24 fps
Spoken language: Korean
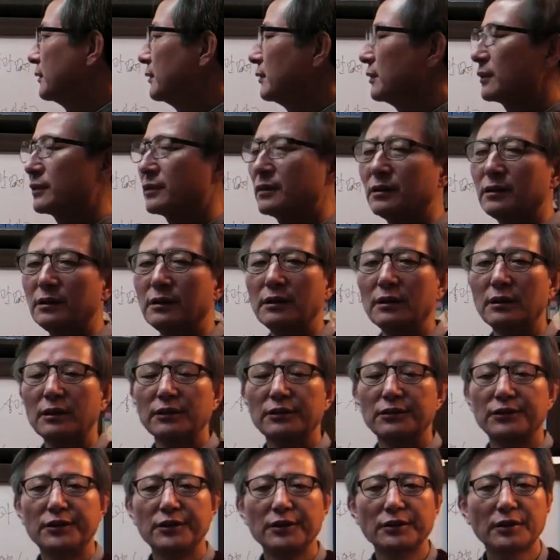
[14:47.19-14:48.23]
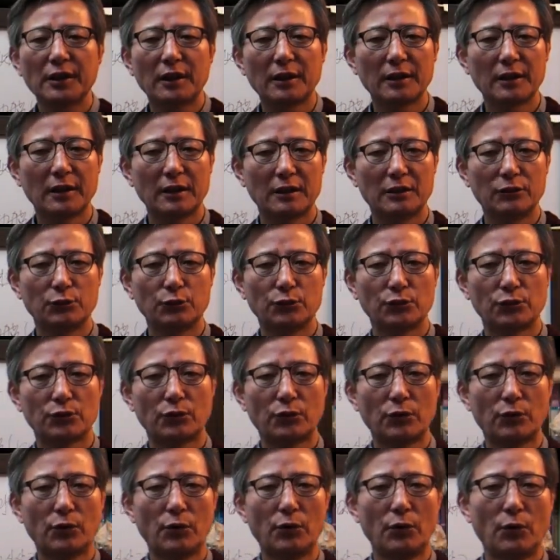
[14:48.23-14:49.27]
역시 지사례의
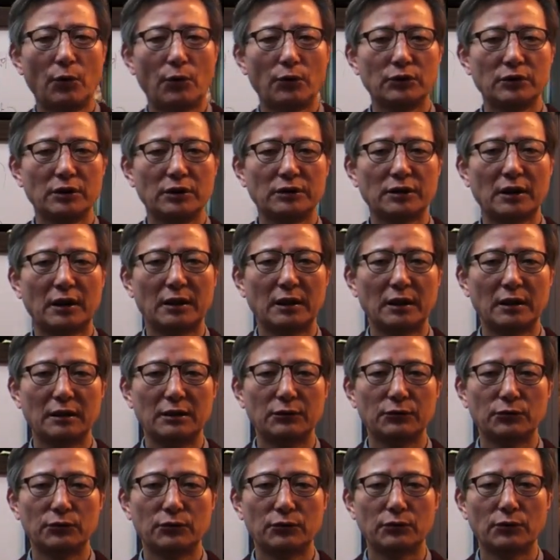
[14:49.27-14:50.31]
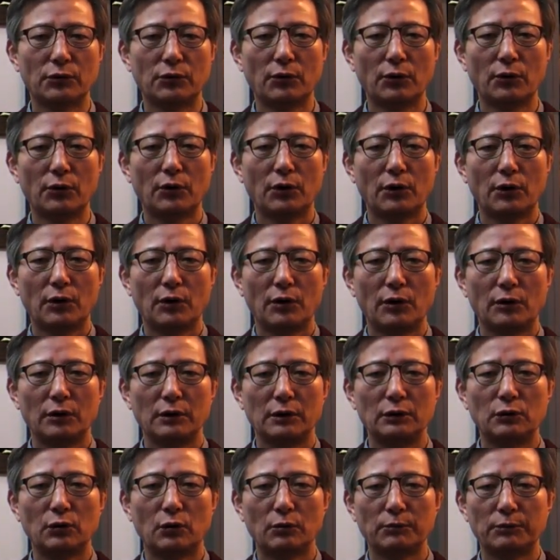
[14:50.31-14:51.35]
기운으로 지사의 기운으로
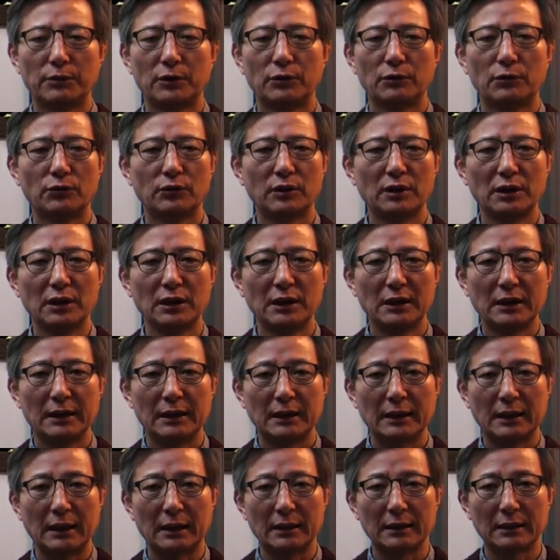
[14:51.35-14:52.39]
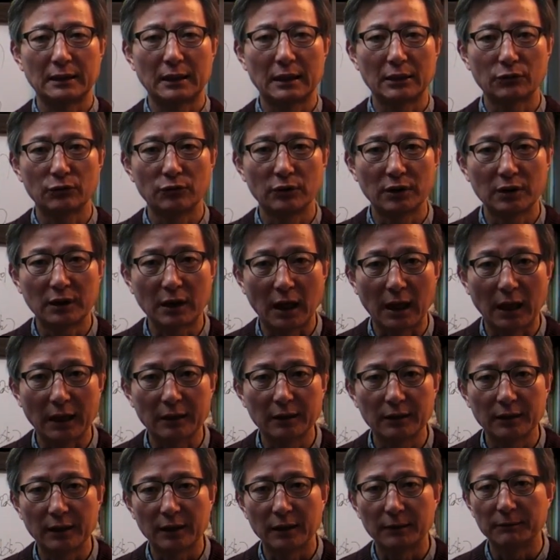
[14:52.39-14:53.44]
이동 변동이 가능할 수 있다
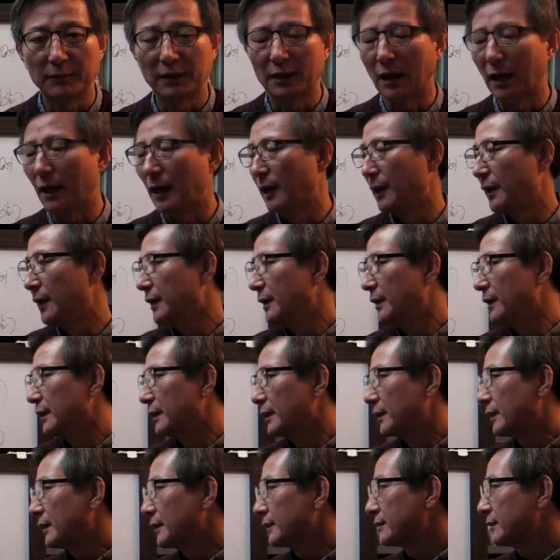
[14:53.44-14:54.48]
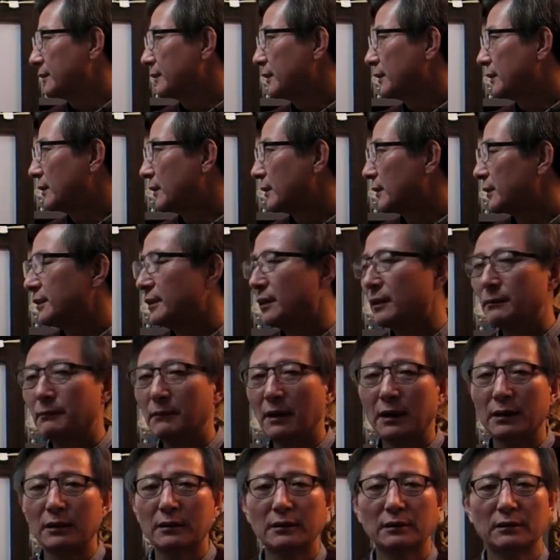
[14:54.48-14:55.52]
이런 얘기입니다. 그래서
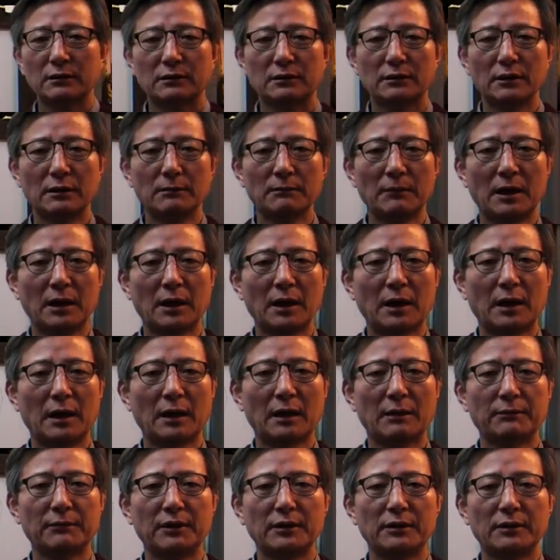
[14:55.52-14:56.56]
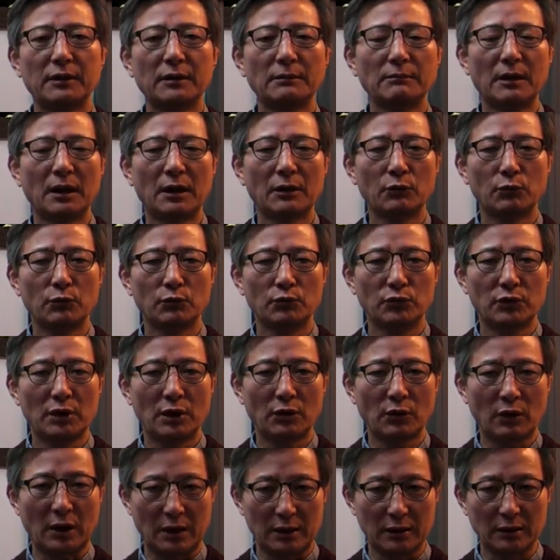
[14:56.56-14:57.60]
역마는 역마가 강하면 역마
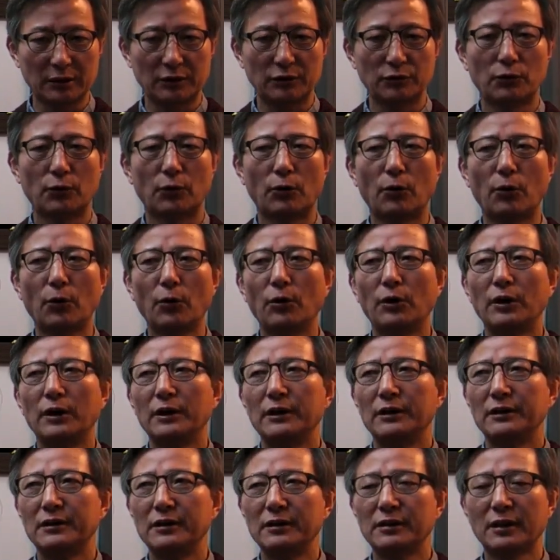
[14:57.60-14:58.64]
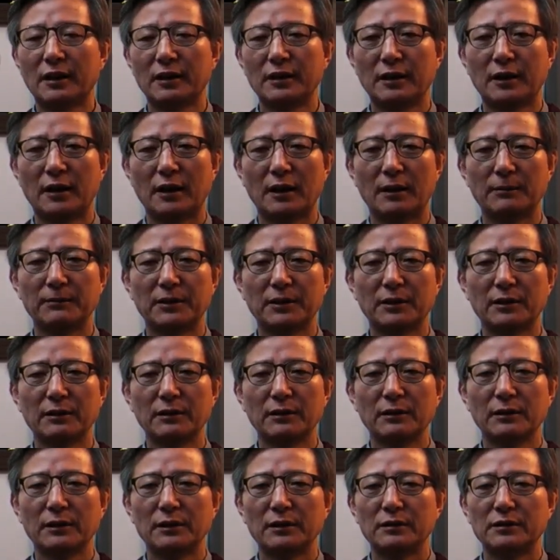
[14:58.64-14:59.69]
운대로 가는 것이고 지살이
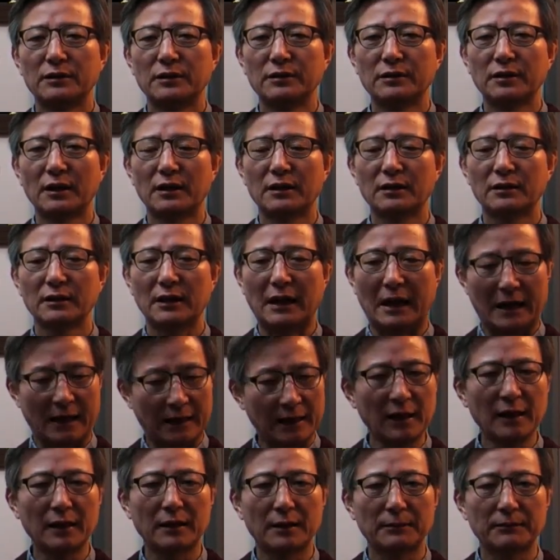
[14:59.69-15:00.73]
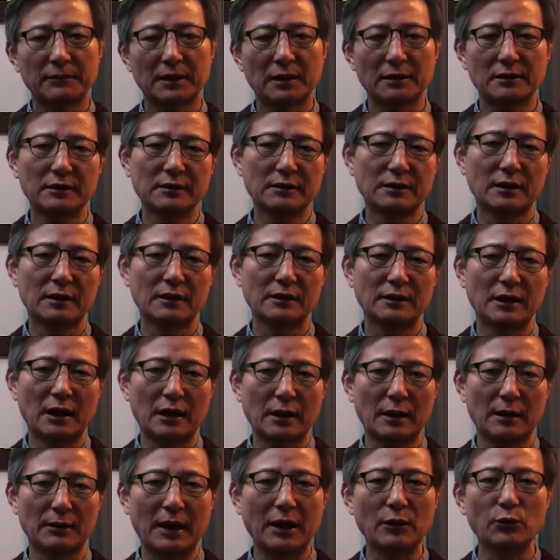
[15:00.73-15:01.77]
강하면 지살은 강해야 됩니다. 지살은
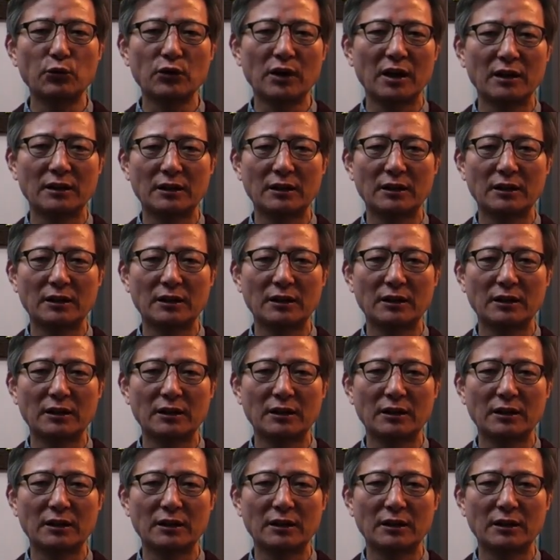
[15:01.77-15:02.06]
약한 한두 개